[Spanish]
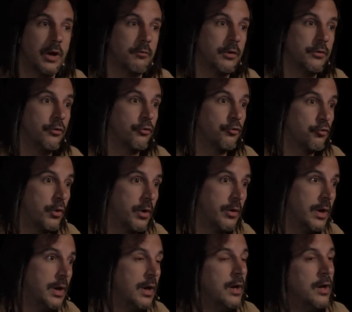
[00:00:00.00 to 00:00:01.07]
Cuando
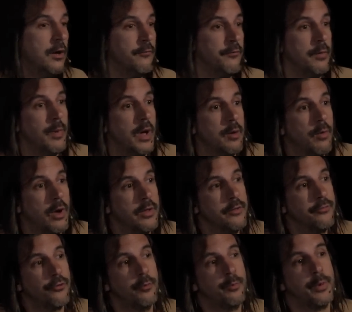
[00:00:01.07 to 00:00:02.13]
llueve, filmaremos
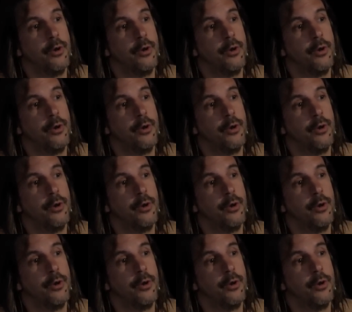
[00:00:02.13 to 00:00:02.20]
adentro,